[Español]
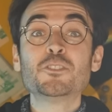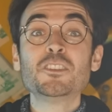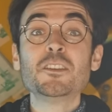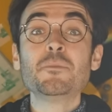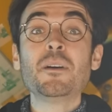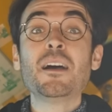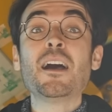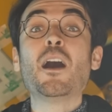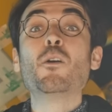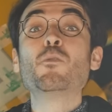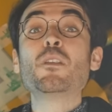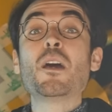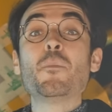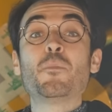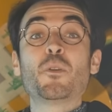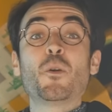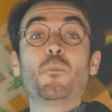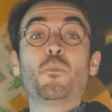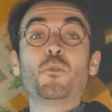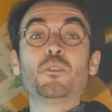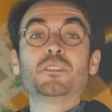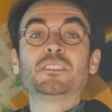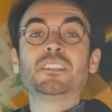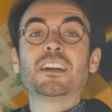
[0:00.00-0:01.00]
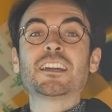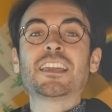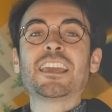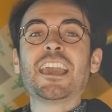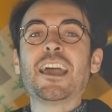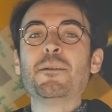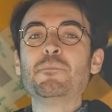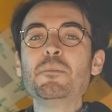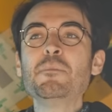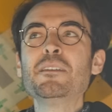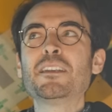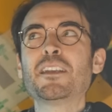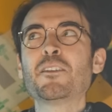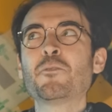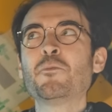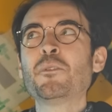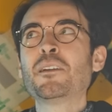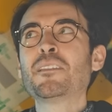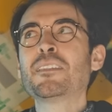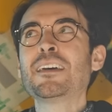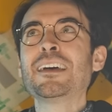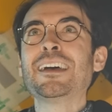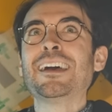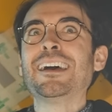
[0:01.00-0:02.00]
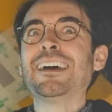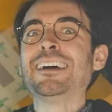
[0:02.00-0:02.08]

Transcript: lleva a una propuesta que a mí me recuerda